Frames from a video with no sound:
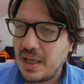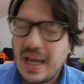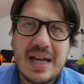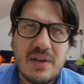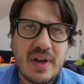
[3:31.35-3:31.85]

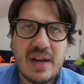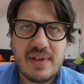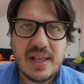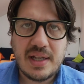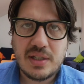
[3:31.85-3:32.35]
e gli farei
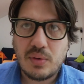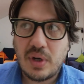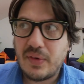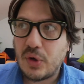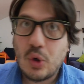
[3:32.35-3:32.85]
vedere se non
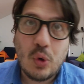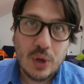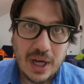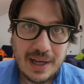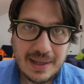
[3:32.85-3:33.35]
lavoro.
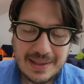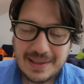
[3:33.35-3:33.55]
Luca,